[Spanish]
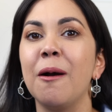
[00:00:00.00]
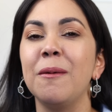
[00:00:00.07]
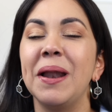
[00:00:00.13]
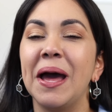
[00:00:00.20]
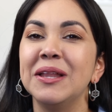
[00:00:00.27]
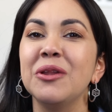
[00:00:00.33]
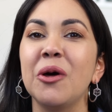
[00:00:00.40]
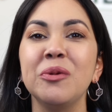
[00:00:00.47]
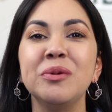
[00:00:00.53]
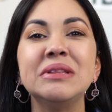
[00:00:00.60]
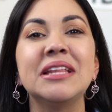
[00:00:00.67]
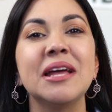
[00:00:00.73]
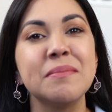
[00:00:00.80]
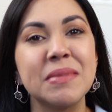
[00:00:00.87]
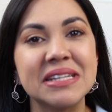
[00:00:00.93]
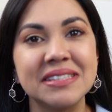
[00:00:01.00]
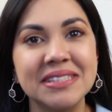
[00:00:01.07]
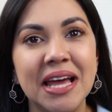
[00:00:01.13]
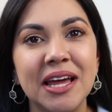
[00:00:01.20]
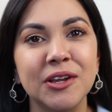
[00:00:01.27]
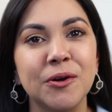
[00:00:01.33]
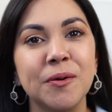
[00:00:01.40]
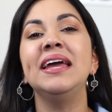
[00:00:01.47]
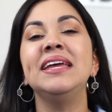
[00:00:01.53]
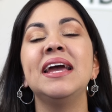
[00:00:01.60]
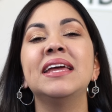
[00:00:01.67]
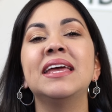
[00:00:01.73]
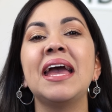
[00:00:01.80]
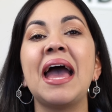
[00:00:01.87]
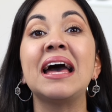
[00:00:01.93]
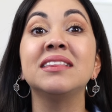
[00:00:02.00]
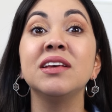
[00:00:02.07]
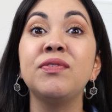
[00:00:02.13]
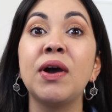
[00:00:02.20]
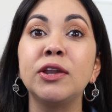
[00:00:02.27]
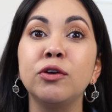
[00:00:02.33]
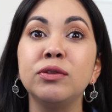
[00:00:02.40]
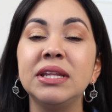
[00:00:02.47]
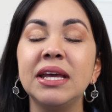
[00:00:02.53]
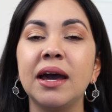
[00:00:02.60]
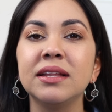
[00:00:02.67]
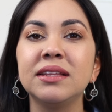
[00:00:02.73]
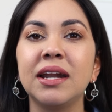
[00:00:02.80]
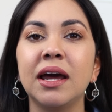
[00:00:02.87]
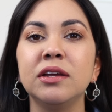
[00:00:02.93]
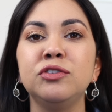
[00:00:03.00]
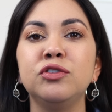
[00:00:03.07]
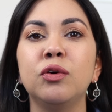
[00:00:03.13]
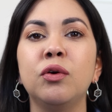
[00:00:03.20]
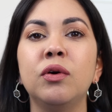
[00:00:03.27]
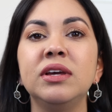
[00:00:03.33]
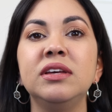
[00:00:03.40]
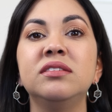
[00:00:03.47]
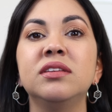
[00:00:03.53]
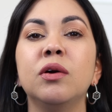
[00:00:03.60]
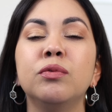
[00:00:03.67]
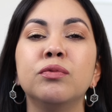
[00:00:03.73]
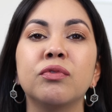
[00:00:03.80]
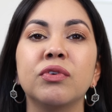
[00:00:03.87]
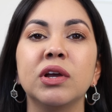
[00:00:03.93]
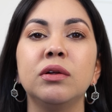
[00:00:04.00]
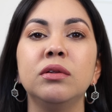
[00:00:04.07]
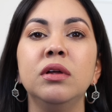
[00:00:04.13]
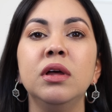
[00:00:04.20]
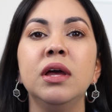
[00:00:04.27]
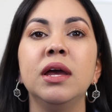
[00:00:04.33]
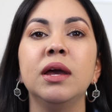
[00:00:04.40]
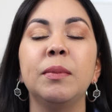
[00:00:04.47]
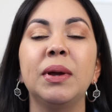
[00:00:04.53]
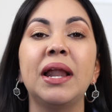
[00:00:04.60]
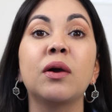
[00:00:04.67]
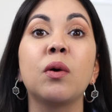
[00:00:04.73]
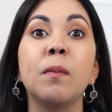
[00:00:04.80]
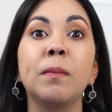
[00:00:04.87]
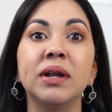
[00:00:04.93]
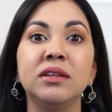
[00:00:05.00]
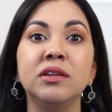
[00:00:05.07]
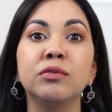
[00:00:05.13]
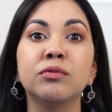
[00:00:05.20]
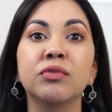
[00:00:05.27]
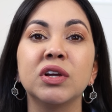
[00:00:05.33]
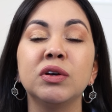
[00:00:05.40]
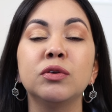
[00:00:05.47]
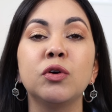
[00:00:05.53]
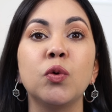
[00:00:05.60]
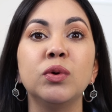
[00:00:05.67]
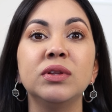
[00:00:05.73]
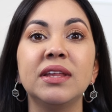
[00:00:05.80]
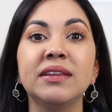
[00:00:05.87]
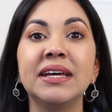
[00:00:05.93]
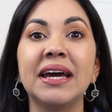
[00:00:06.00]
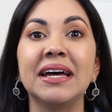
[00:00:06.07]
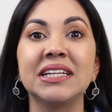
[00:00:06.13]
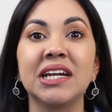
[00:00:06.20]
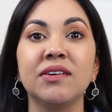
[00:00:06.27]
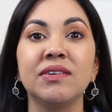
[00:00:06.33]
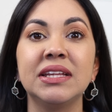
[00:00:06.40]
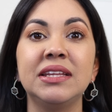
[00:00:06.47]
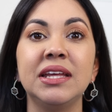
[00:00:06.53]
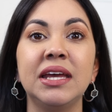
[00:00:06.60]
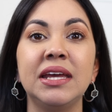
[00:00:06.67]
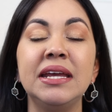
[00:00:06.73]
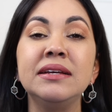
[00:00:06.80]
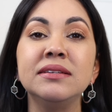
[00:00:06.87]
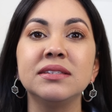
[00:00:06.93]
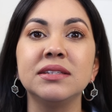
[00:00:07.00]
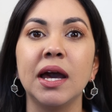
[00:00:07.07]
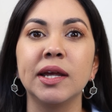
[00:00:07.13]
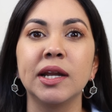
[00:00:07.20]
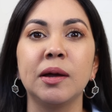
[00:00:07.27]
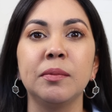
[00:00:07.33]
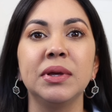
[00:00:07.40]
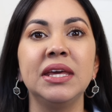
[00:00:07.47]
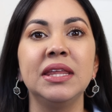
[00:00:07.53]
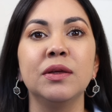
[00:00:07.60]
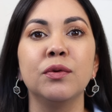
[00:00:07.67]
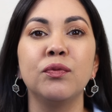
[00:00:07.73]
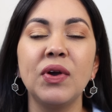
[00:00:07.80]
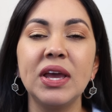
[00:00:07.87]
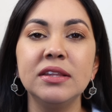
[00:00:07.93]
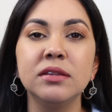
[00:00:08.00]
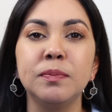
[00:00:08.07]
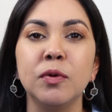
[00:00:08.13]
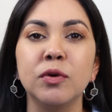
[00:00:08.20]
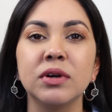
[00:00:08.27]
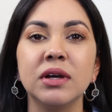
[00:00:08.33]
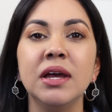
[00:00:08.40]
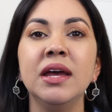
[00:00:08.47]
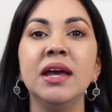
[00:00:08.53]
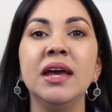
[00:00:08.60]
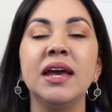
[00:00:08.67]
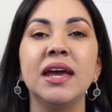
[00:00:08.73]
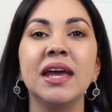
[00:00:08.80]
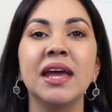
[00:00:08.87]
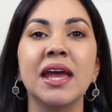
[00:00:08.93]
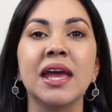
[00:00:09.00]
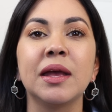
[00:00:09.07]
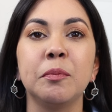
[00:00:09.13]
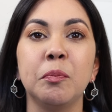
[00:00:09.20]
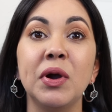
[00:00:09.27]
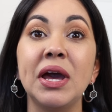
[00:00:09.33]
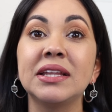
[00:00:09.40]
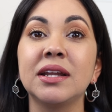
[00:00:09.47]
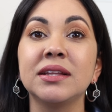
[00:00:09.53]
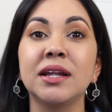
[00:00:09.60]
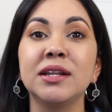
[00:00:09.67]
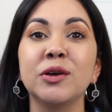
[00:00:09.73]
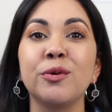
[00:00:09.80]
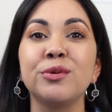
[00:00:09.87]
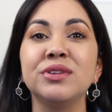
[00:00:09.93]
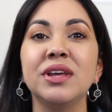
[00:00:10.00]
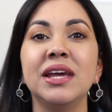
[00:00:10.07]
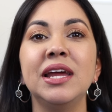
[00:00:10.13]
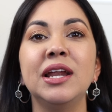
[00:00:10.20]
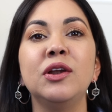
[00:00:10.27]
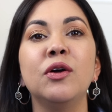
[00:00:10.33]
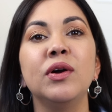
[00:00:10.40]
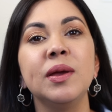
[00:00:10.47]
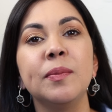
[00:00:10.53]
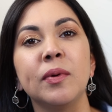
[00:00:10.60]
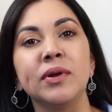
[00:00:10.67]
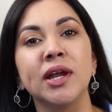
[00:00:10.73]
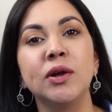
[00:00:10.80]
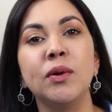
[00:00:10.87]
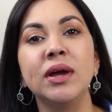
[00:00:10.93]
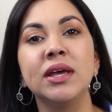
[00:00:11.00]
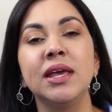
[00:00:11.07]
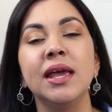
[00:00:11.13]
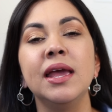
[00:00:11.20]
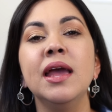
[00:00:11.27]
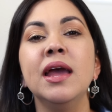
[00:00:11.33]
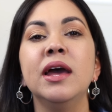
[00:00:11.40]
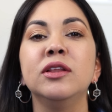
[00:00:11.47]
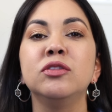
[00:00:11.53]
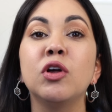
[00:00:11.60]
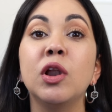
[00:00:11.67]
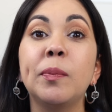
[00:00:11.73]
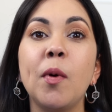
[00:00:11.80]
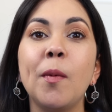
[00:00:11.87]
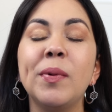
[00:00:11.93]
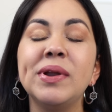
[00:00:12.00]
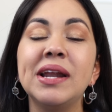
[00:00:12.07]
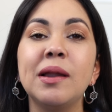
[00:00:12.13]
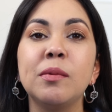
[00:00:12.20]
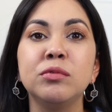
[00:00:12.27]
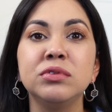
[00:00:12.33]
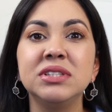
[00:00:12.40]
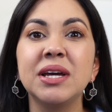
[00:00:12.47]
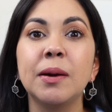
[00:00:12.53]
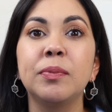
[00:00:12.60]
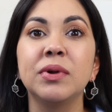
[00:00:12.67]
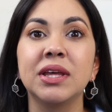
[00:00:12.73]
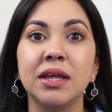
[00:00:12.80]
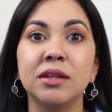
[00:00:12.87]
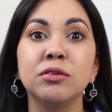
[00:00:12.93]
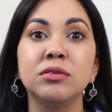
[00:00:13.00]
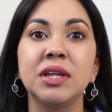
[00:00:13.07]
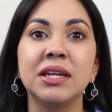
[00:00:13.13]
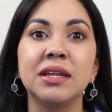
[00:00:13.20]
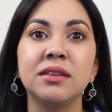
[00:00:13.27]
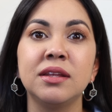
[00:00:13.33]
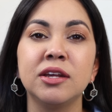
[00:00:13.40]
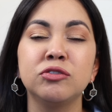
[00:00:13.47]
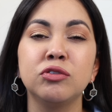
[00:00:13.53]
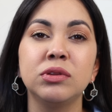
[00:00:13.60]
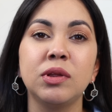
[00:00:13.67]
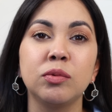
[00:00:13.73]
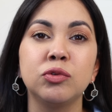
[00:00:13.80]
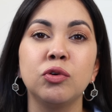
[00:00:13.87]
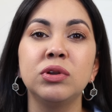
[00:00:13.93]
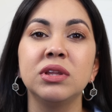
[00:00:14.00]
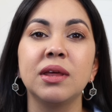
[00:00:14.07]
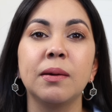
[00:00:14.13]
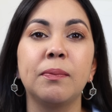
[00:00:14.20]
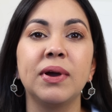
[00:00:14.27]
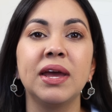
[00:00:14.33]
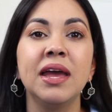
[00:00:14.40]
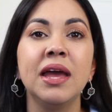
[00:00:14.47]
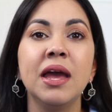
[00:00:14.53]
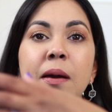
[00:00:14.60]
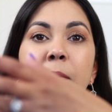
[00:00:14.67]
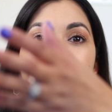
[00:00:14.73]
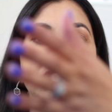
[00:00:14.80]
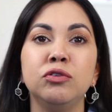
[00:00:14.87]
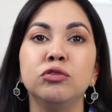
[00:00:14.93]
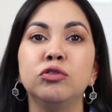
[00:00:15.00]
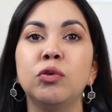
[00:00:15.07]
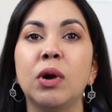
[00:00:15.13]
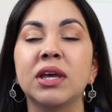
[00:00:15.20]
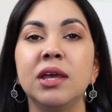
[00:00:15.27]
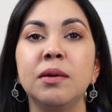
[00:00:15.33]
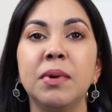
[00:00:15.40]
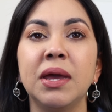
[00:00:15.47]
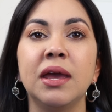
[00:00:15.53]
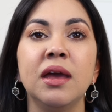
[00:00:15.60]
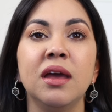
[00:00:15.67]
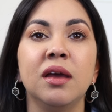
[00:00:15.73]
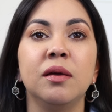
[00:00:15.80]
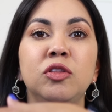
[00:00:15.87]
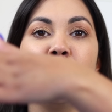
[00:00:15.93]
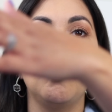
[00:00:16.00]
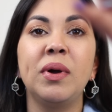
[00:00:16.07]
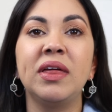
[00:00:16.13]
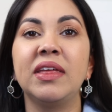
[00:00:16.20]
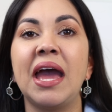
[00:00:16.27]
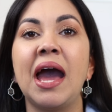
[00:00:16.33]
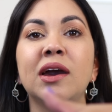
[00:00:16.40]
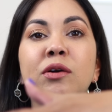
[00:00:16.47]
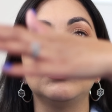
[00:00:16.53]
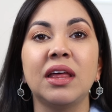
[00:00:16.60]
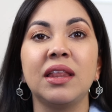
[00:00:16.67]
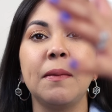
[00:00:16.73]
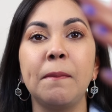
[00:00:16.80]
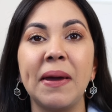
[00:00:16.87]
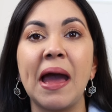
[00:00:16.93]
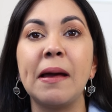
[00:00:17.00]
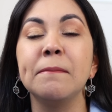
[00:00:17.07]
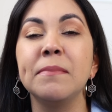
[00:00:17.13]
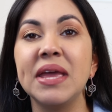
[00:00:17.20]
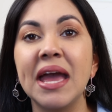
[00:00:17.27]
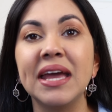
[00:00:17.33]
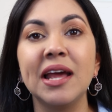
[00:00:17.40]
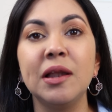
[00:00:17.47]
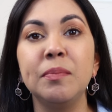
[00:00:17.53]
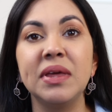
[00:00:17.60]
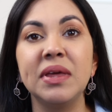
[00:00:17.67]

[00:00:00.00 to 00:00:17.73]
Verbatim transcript: hablando de un tema serio? Y es que hace varios días atrás yo hice un reel ¿verdad? compartí un reel con ustedes a través de Instagram y de Facebook. Eh, voy a tratar de conseguirlo y ponerlo aquí. No le puedo poner la música porque eso tiene derechos de autor y después pues, YouTube aquí me no me deja que ustedes vean bien el